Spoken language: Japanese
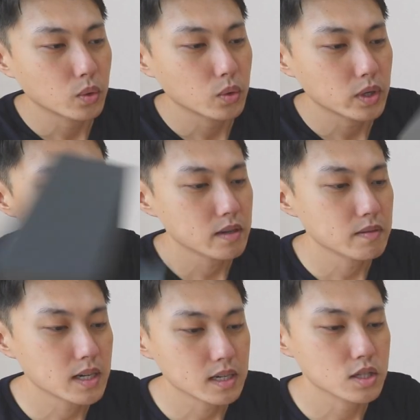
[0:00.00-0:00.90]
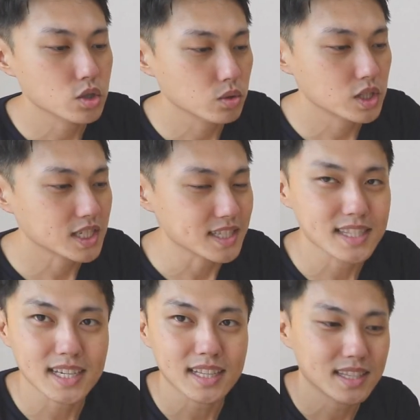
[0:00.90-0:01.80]
これは正直
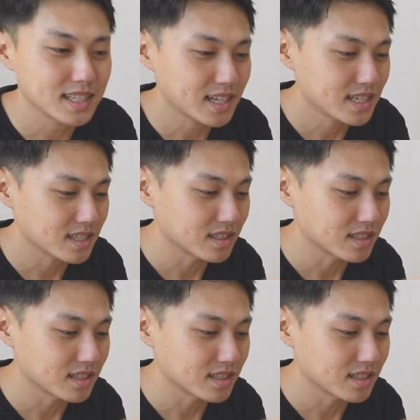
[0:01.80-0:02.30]
使ってないんで